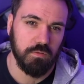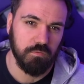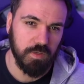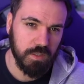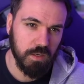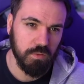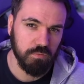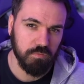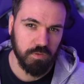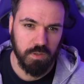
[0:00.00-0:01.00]

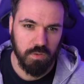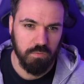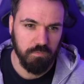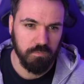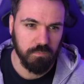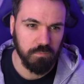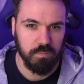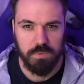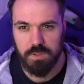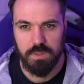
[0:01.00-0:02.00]
weghauen, verkaufen
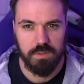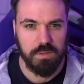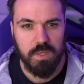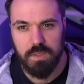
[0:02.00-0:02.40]
und mir dann